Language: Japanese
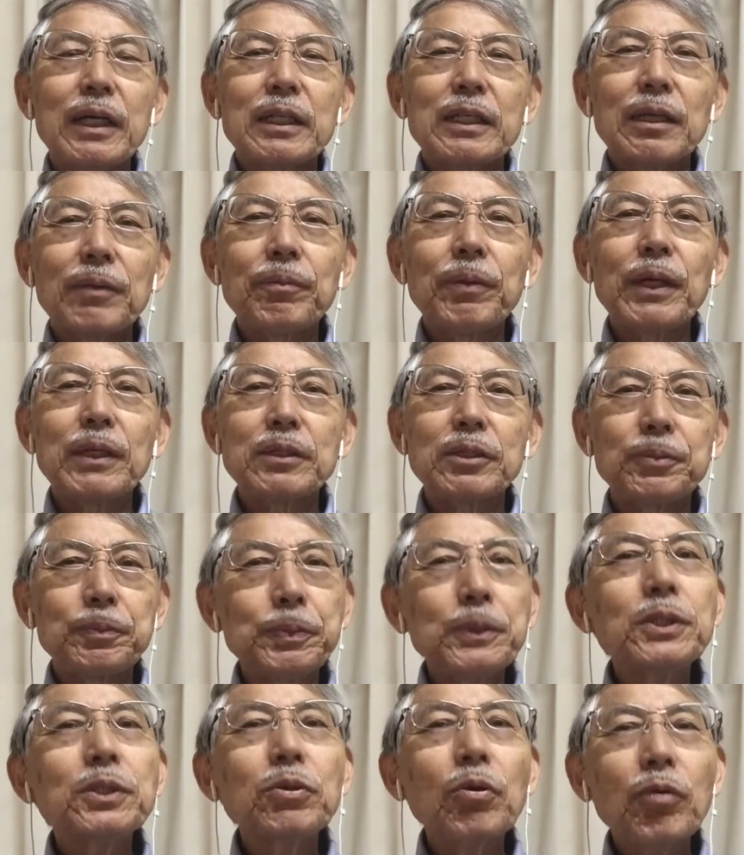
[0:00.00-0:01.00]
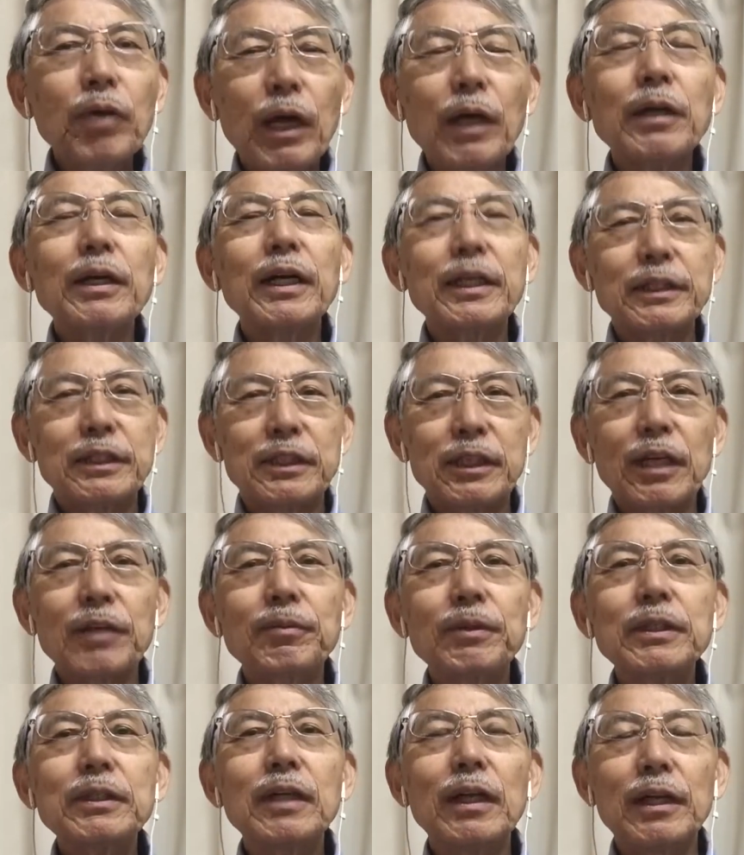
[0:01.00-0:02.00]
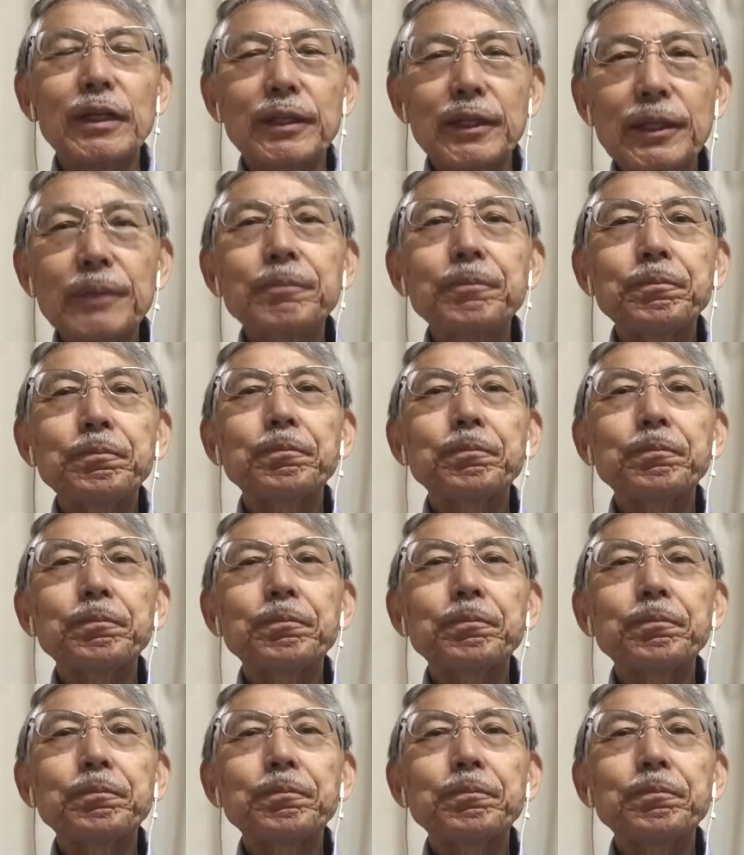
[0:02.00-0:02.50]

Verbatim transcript: やっぱスピード感が違いますからね。